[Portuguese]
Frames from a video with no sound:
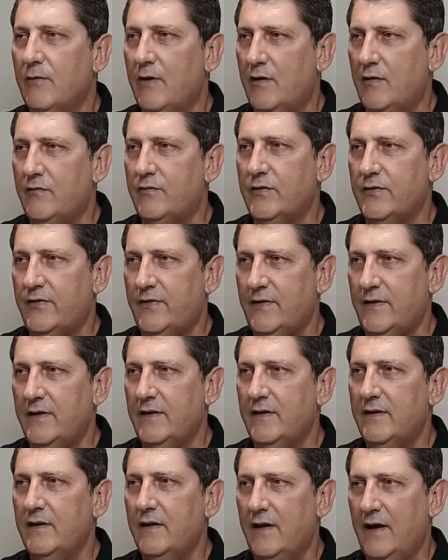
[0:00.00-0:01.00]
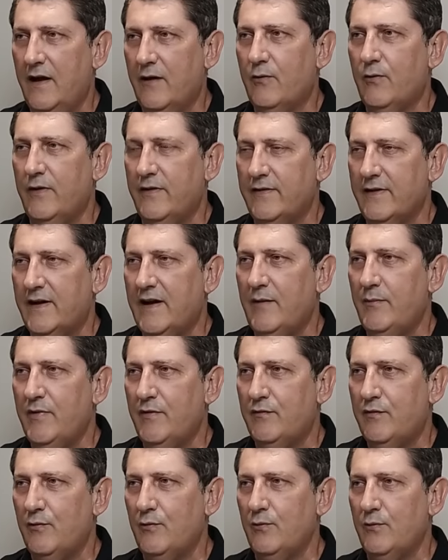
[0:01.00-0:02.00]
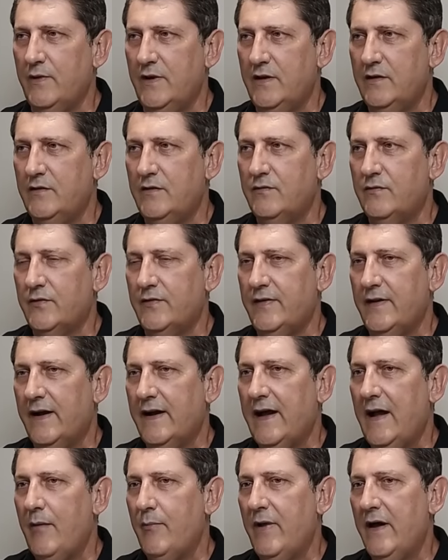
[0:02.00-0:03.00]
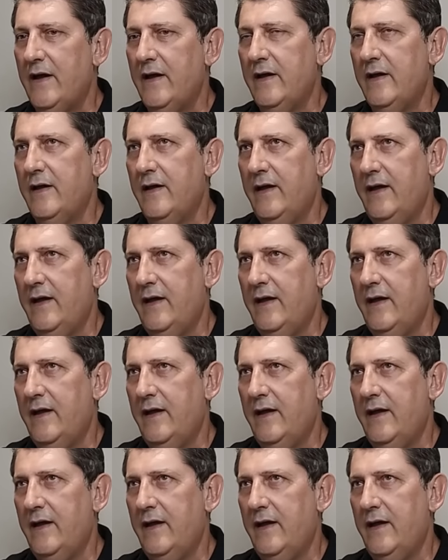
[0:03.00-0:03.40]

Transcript: igual a você, a coisa acaba evoluindo e você acaba